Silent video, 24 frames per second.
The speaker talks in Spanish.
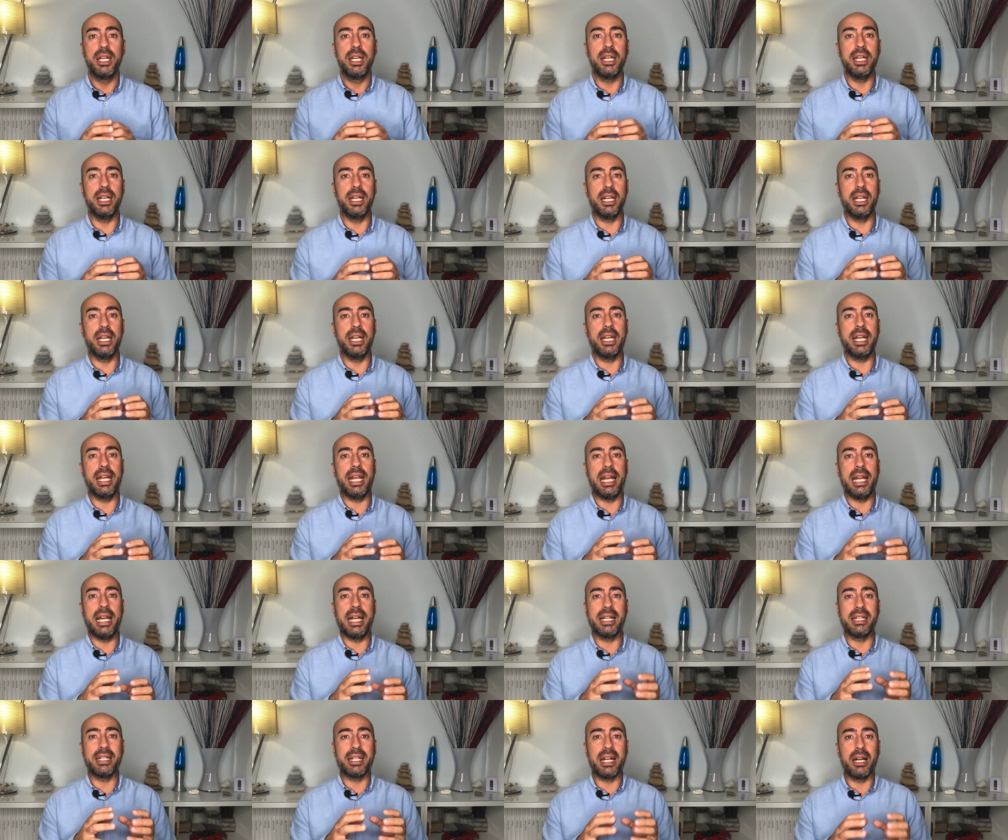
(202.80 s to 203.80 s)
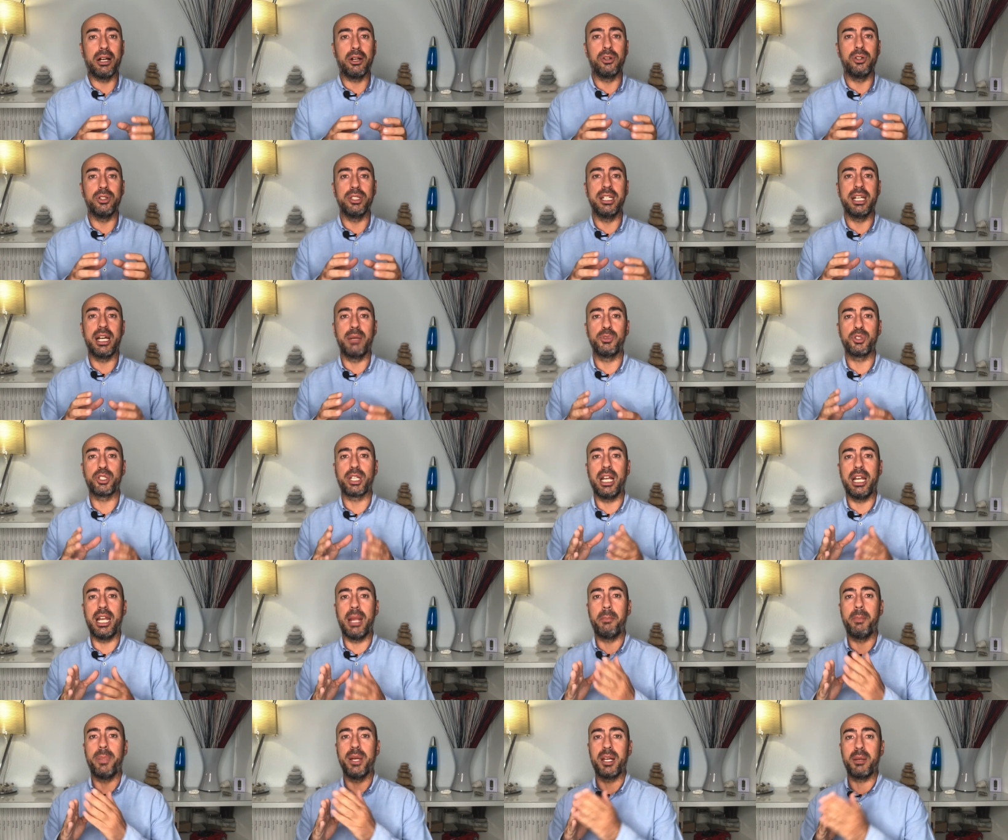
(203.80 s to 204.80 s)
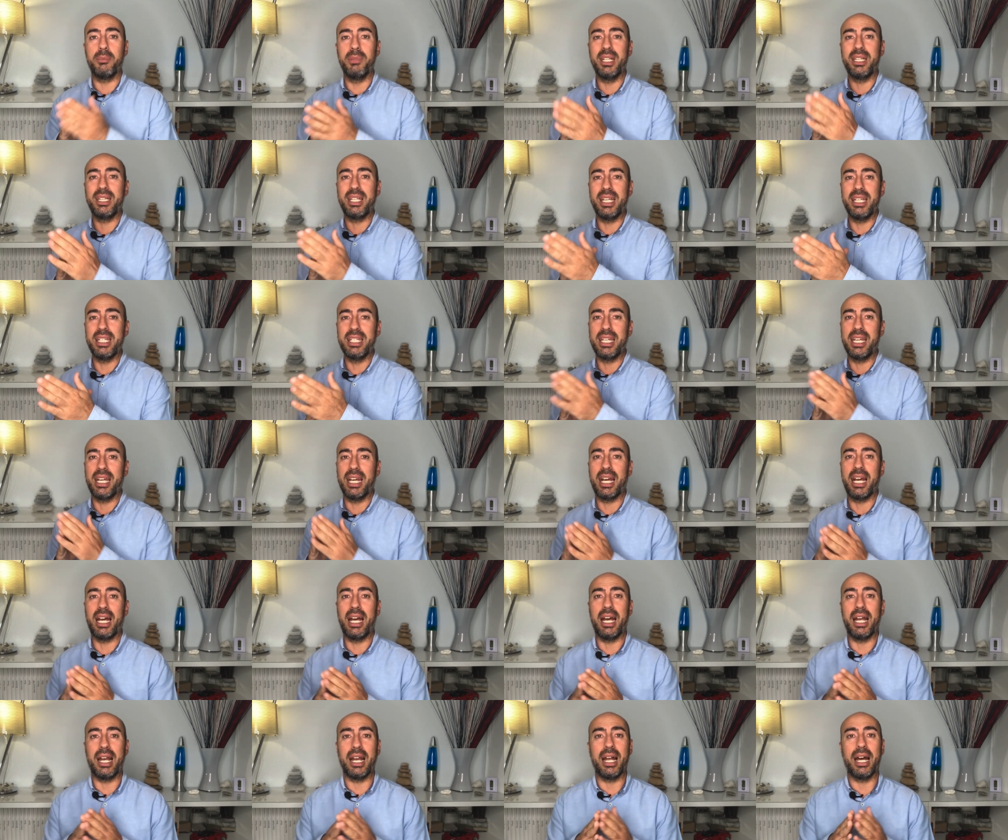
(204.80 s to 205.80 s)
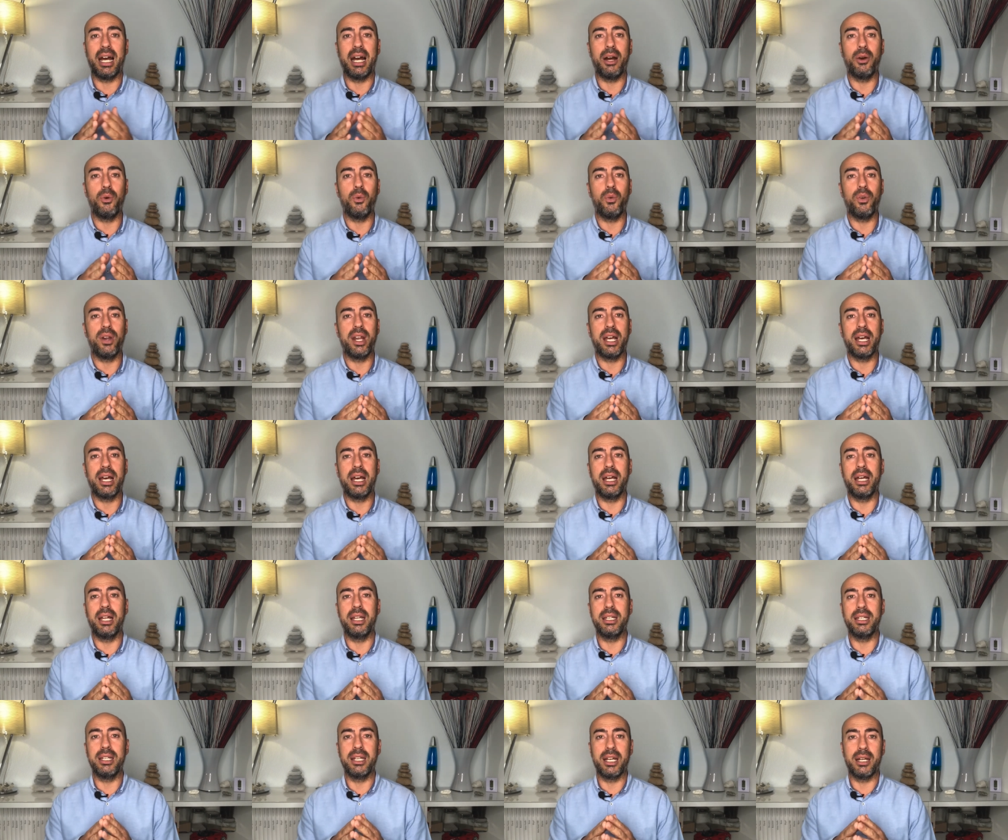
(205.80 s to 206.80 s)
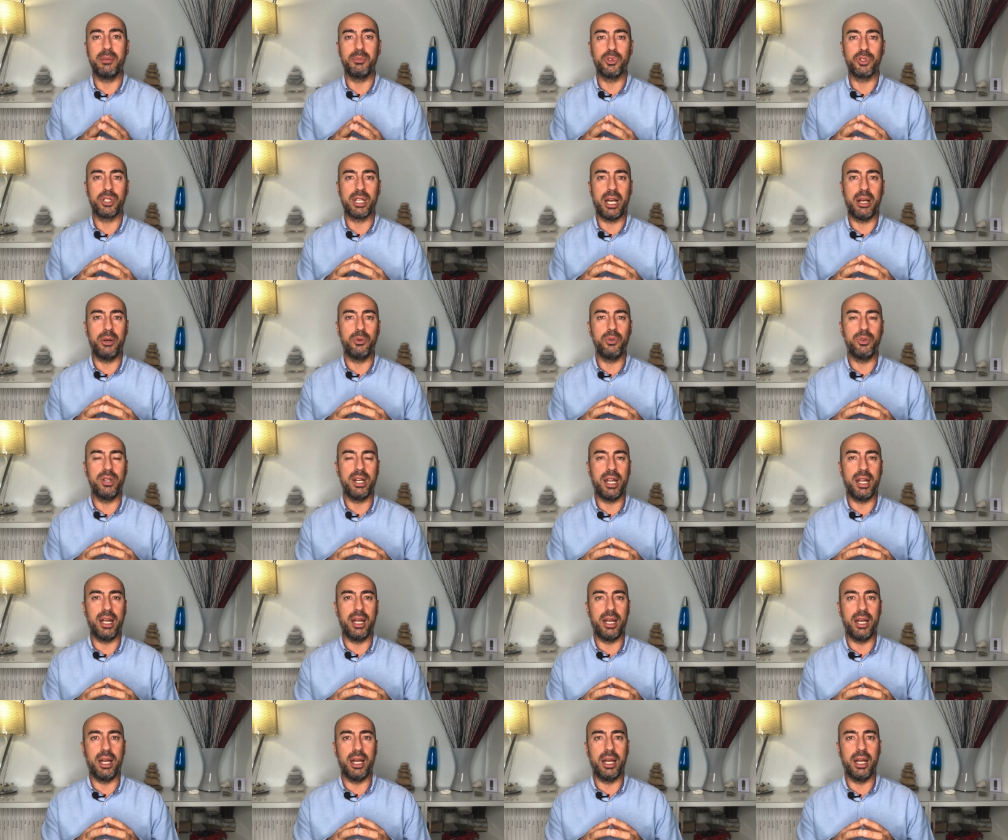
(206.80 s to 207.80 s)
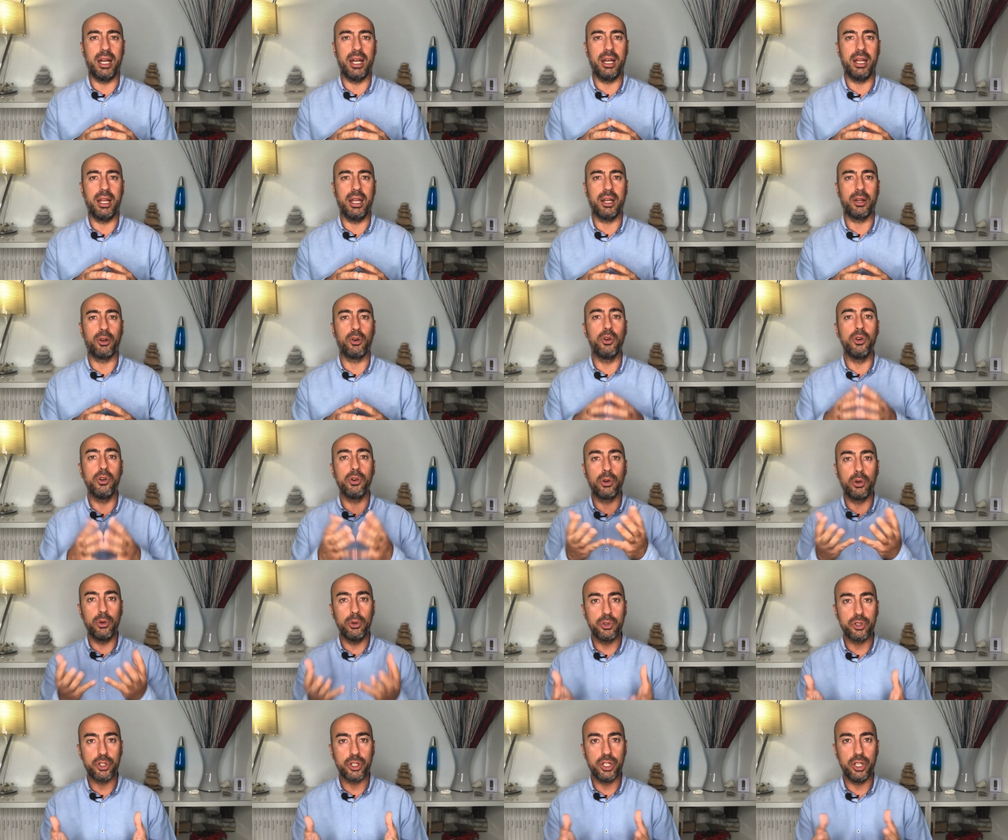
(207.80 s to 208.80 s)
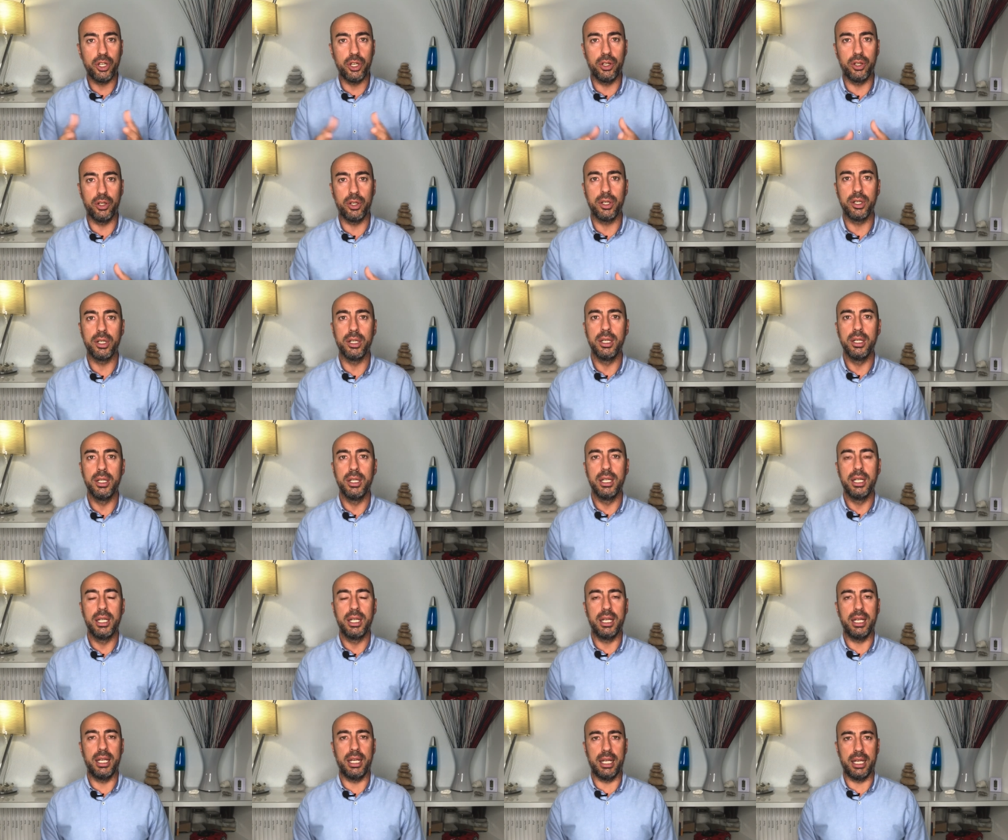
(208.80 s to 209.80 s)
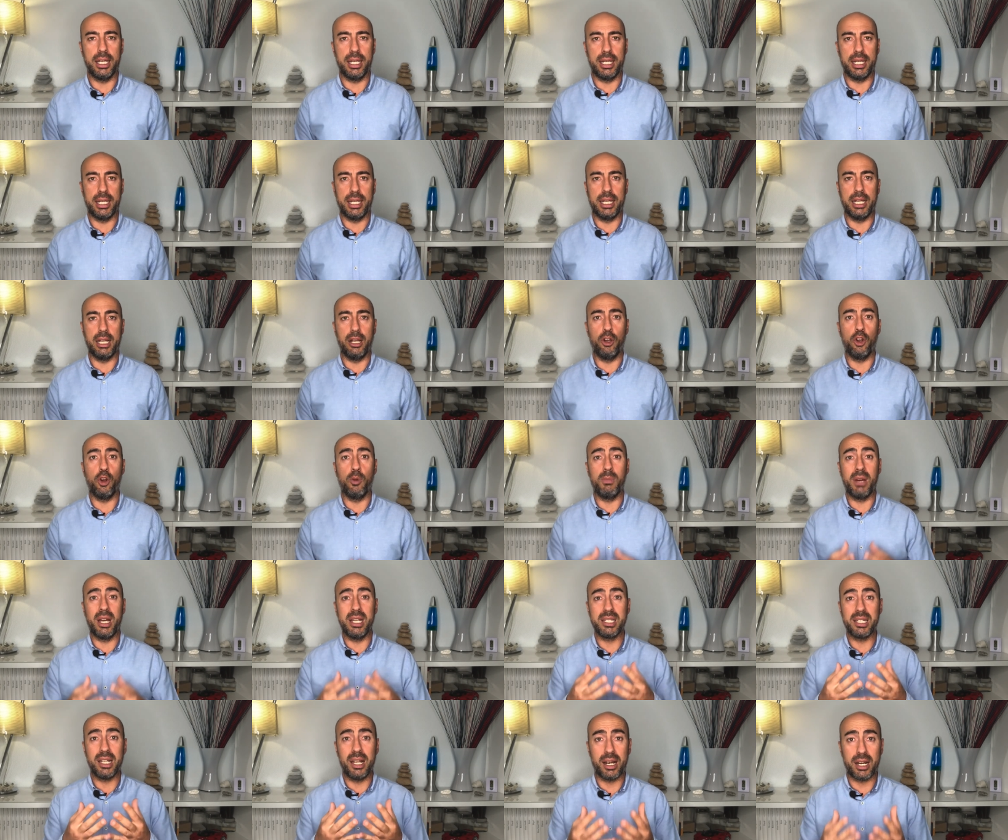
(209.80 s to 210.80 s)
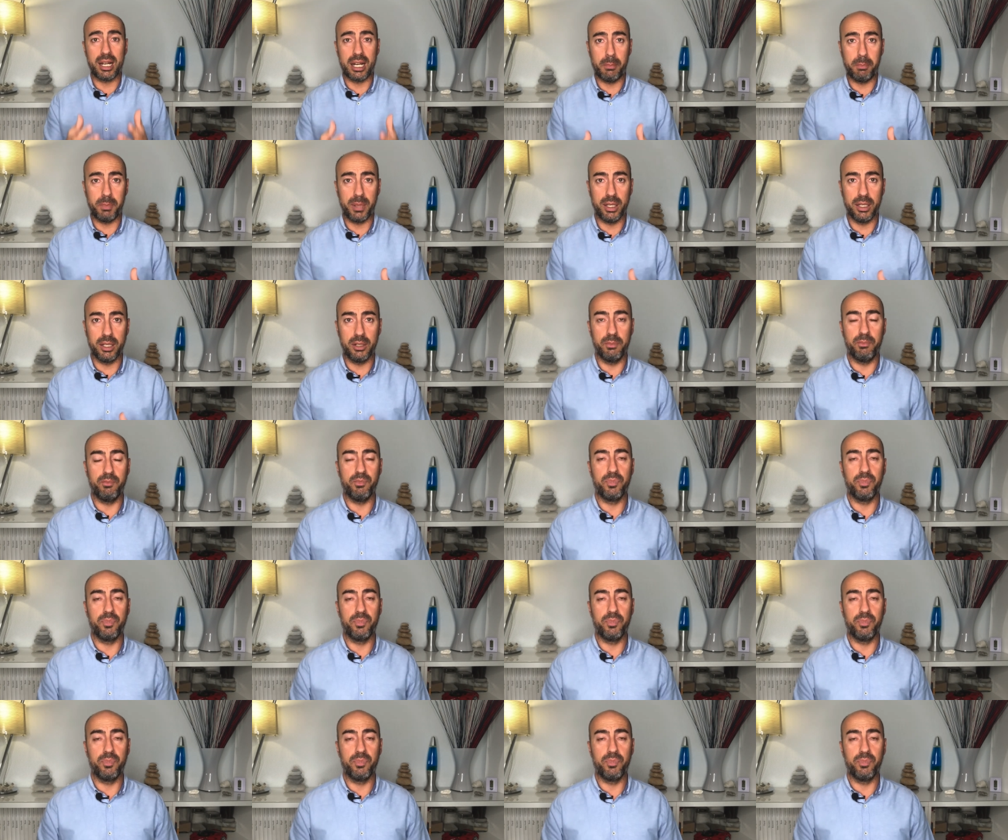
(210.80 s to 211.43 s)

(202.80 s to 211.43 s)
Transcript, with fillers: eh, el atajo, digamos, que le permite llegar a una, digamos, a una eh, conclusión eh, lo más rápido